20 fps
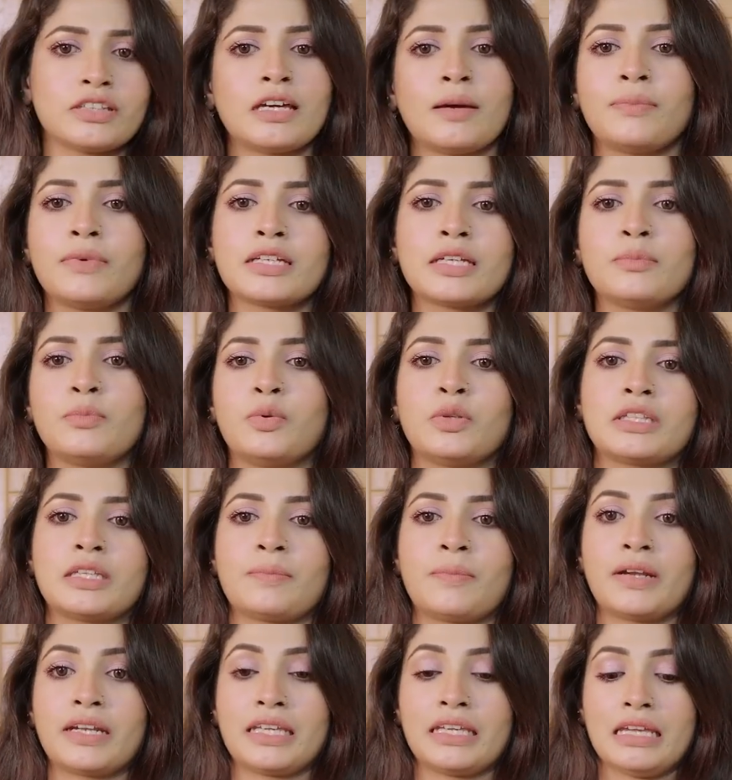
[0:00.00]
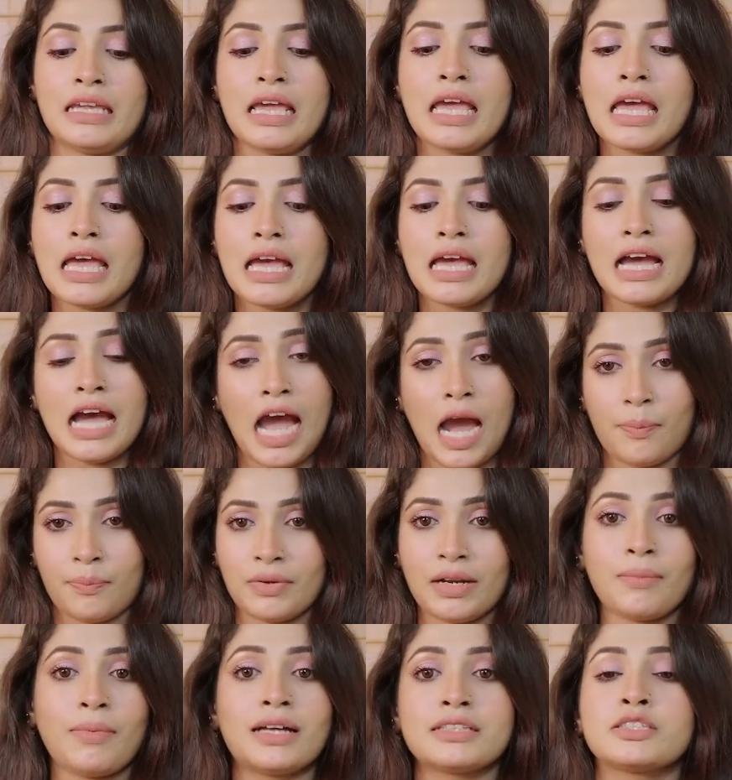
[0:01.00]
কথা আপনাকে বলতে পারি
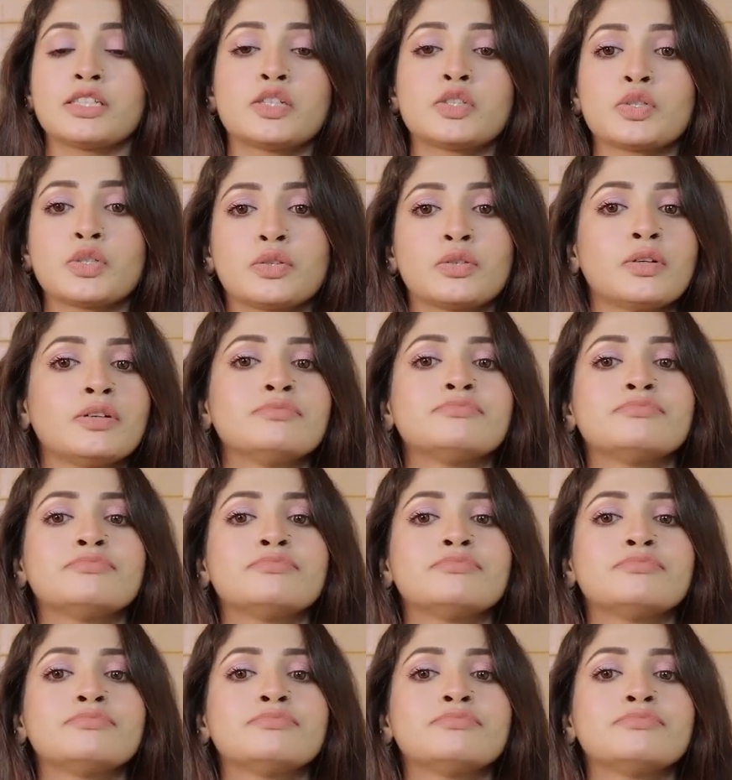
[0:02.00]
আপনার বাচ্চার জন্য